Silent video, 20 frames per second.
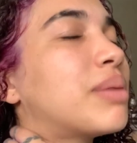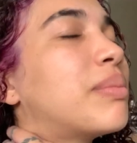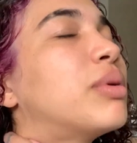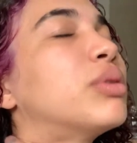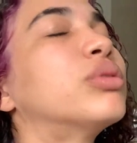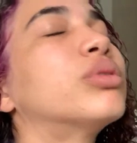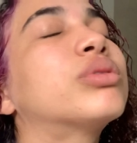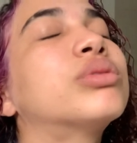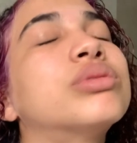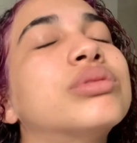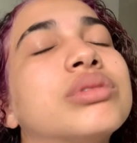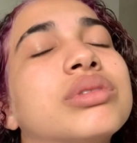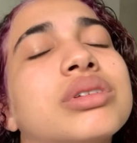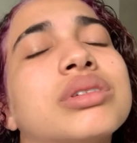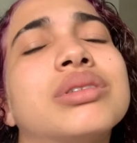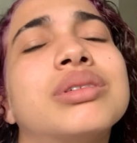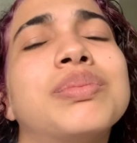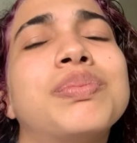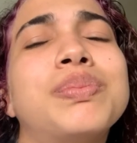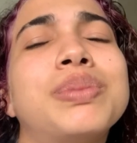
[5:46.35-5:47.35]
mas eu tô com
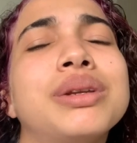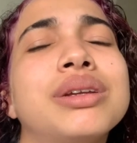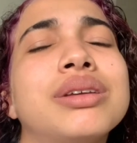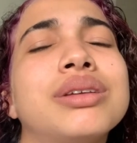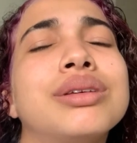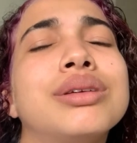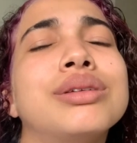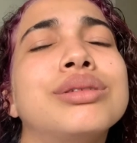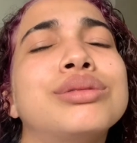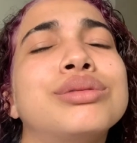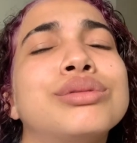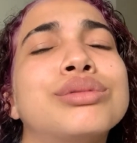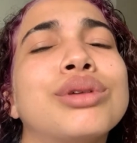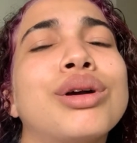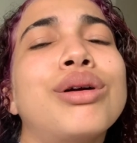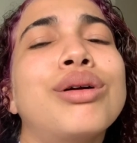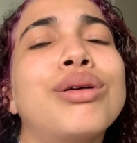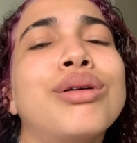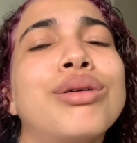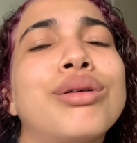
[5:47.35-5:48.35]
tanta preguiça.
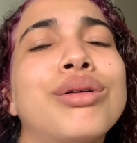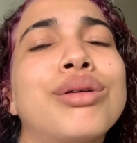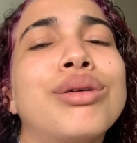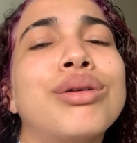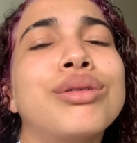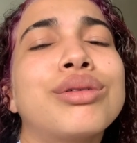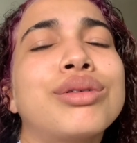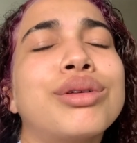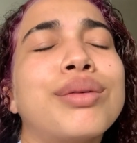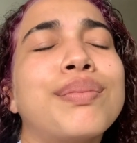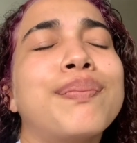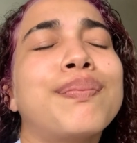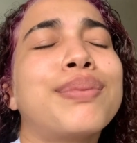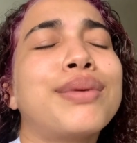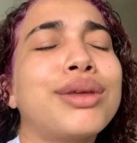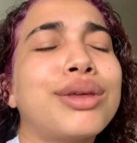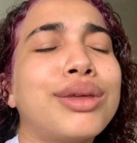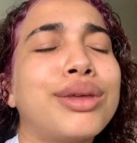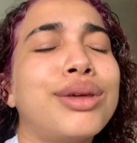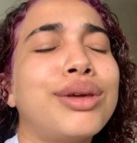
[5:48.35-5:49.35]
que
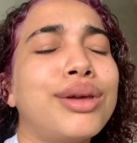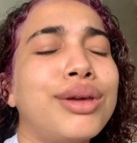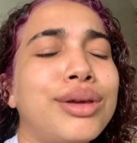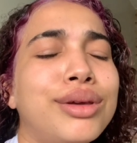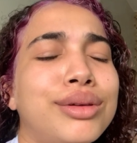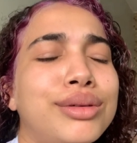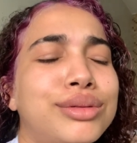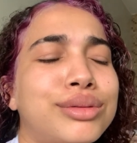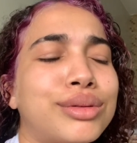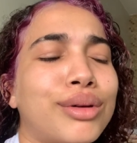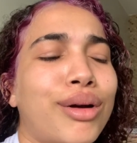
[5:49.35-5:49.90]
preguiça.